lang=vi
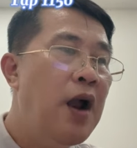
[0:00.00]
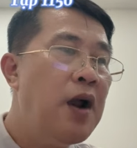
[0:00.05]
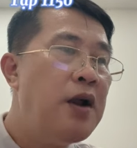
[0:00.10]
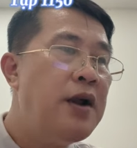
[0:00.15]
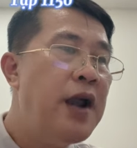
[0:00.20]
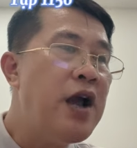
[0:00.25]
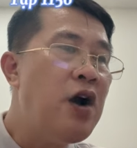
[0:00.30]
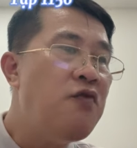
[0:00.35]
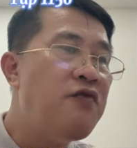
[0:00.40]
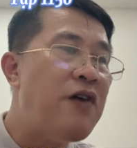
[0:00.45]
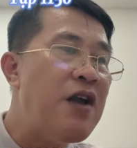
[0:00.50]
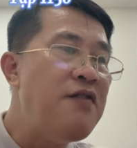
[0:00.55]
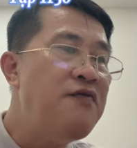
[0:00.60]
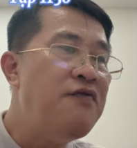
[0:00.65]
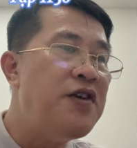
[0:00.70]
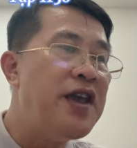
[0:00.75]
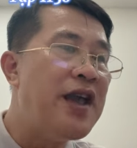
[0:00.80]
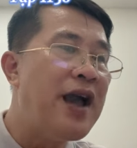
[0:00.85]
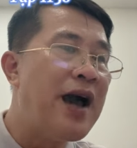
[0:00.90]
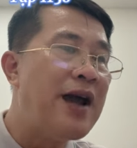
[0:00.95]
Nếu không phải
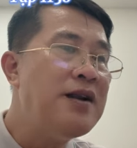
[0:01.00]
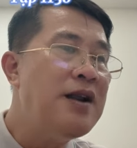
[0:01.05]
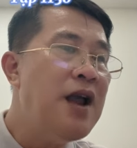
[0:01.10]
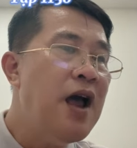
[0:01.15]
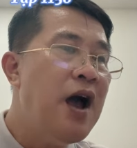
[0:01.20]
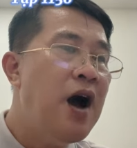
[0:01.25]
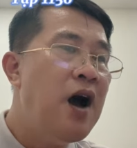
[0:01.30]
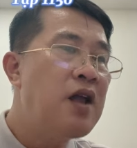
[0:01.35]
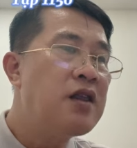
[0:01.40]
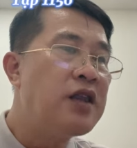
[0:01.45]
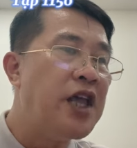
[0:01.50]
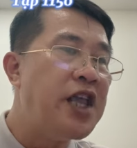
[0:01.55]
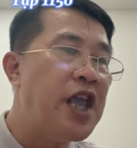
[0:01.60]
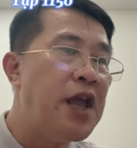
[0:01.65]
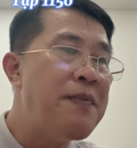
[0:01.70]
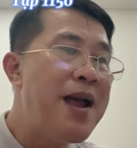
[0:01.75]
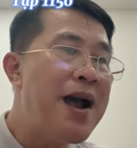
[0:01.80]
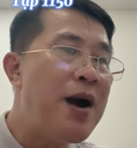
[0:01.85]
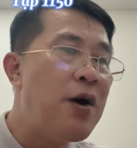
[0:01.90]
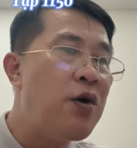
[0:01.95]
vì hắn thì dễ
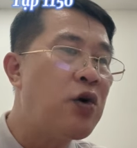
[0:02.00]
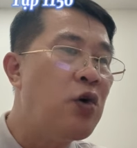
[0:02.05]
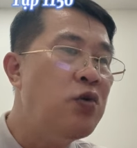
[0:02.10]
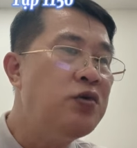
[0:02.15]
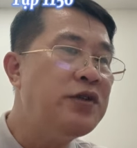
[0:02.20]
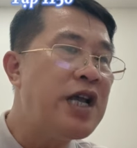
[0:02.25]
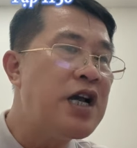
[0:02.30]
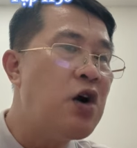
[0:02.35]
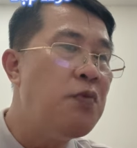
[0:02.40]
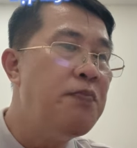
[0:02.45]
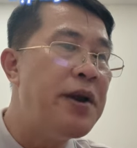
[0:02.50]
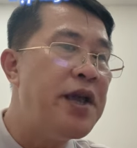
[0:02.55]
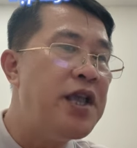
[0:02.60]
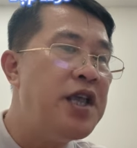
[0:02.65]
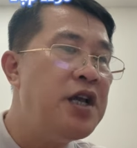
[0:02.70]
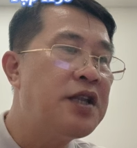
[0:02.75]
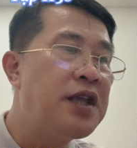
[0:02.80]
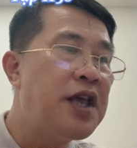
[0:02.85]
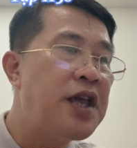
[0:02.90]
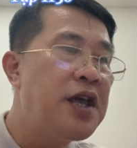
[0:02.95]
nào cũng sẽ không bị
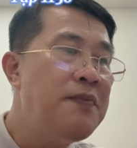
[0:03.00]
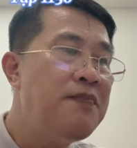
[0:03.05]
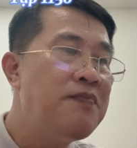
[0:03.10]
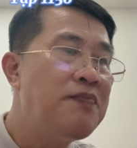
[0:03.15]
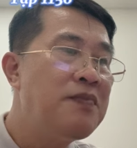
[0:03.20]
như thế.